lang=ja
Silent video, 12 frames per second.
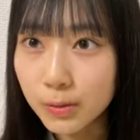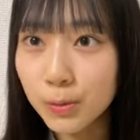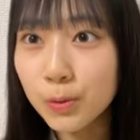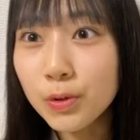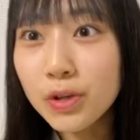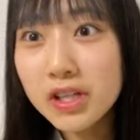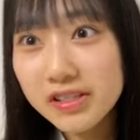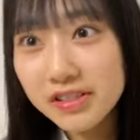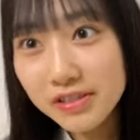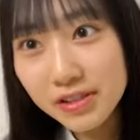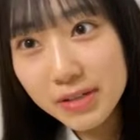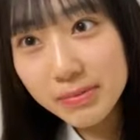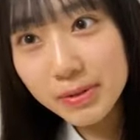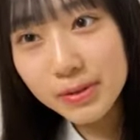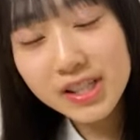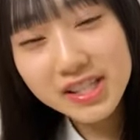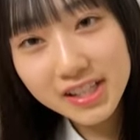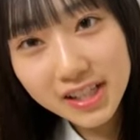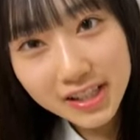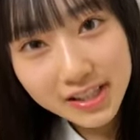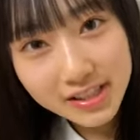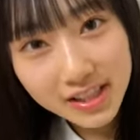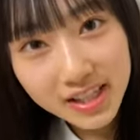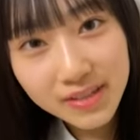そう5月といえばお話し会
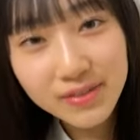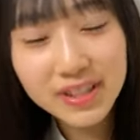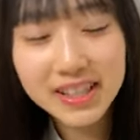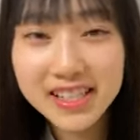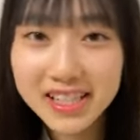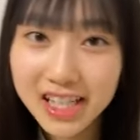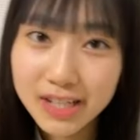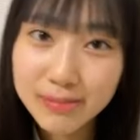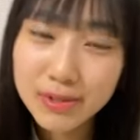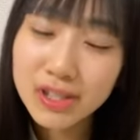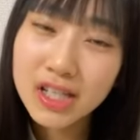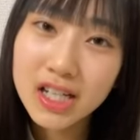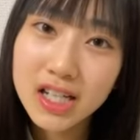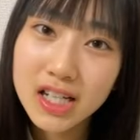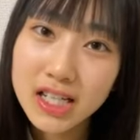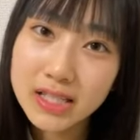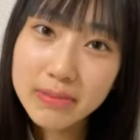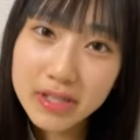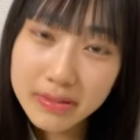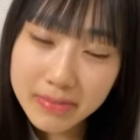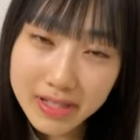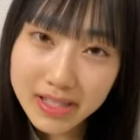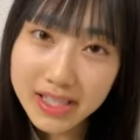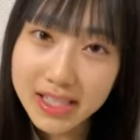ですねお話し会も始まり
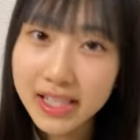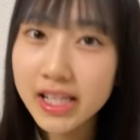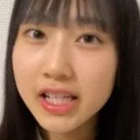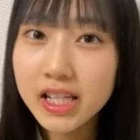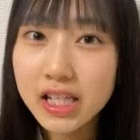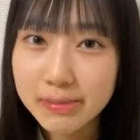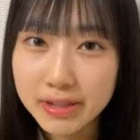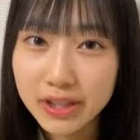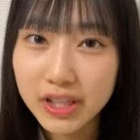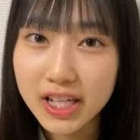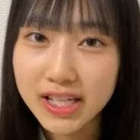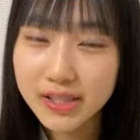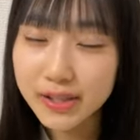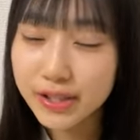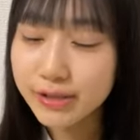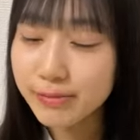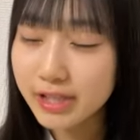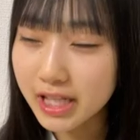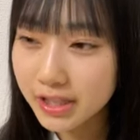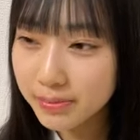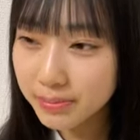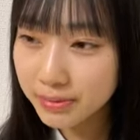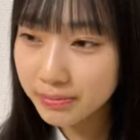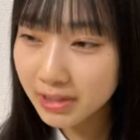ますし今時ハイスクールも
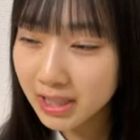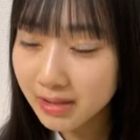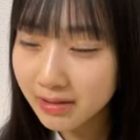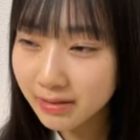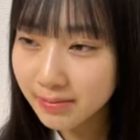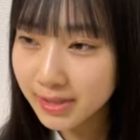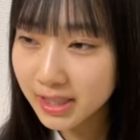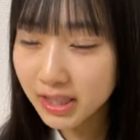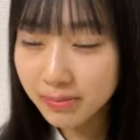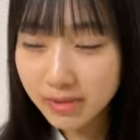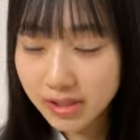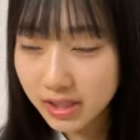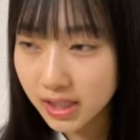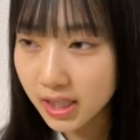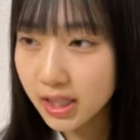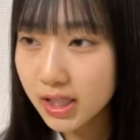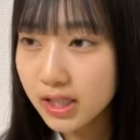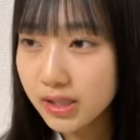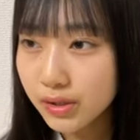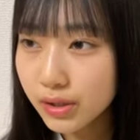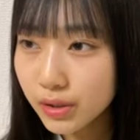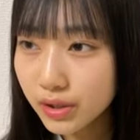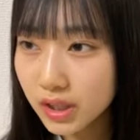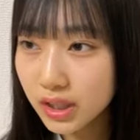30分ガ番ムになりますしそ
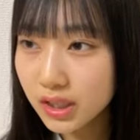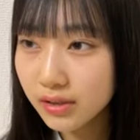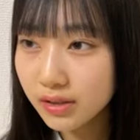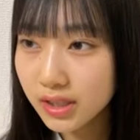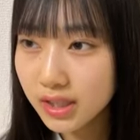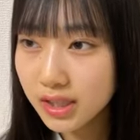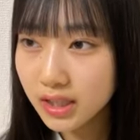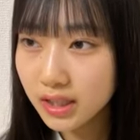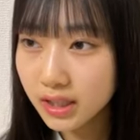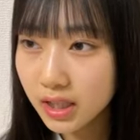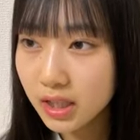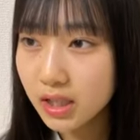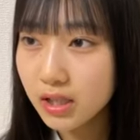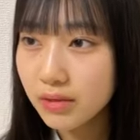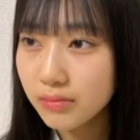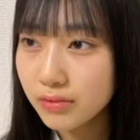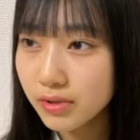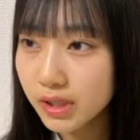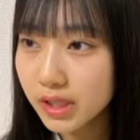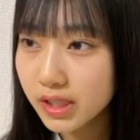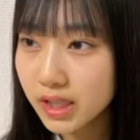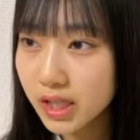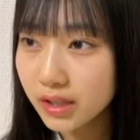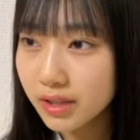れを聞いてくださったらねもうお
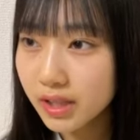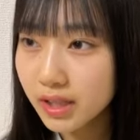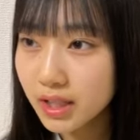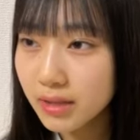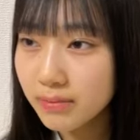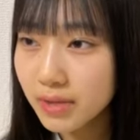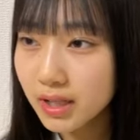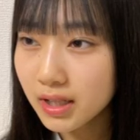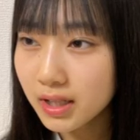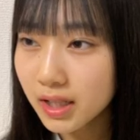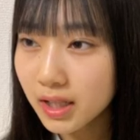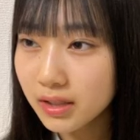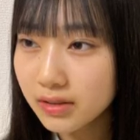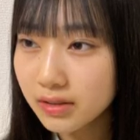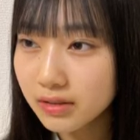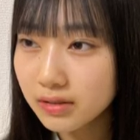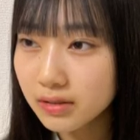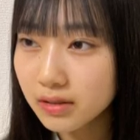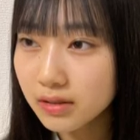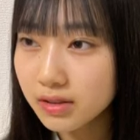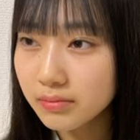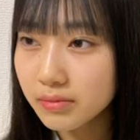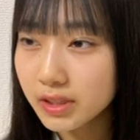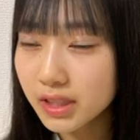話し会のネタが、ま、あのすっご
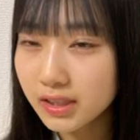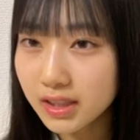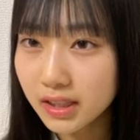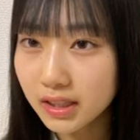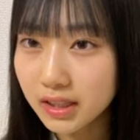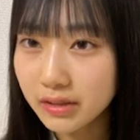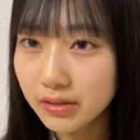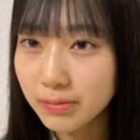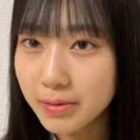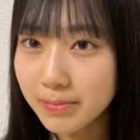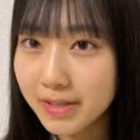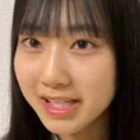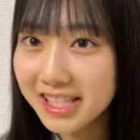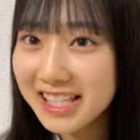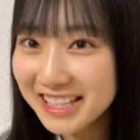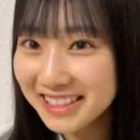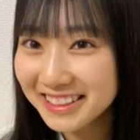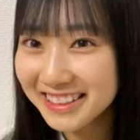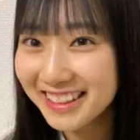く盛りだくさんになると思います